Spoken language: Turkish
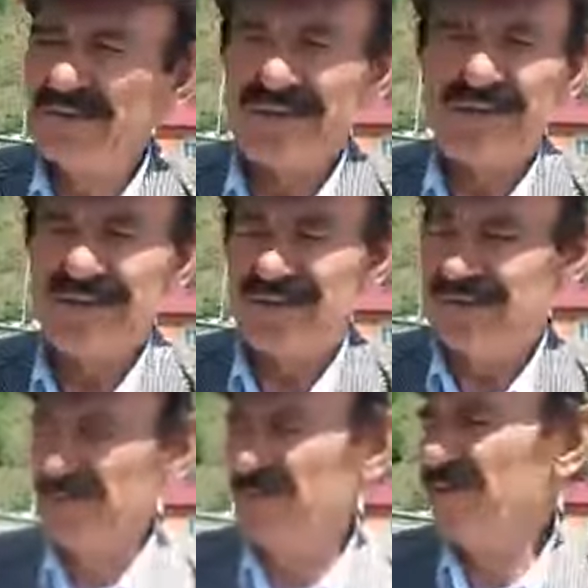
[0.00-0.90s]
Zine
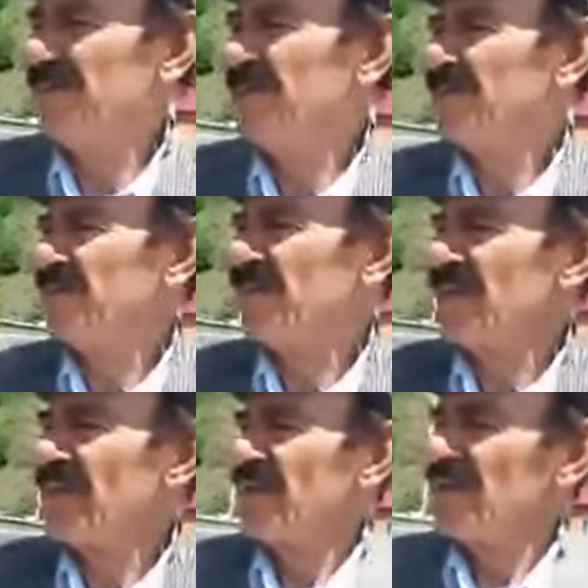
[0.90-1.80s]
edeni diyor ki
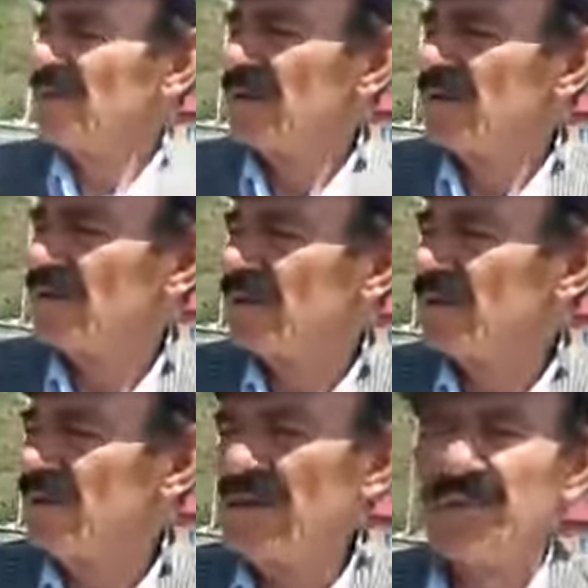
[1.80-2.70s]

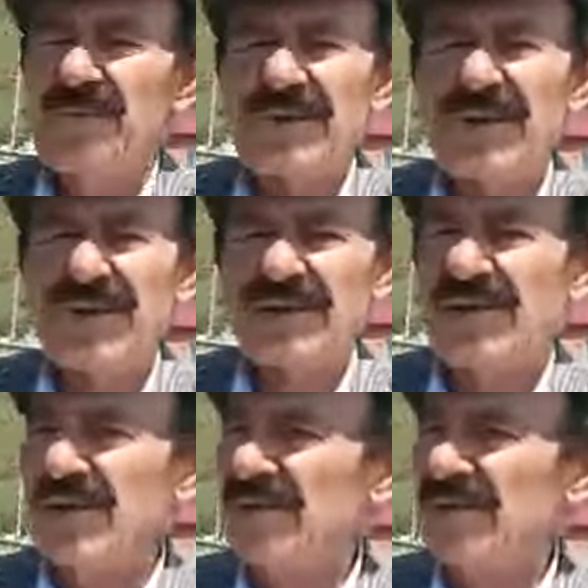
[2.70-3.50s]
rejim ederler.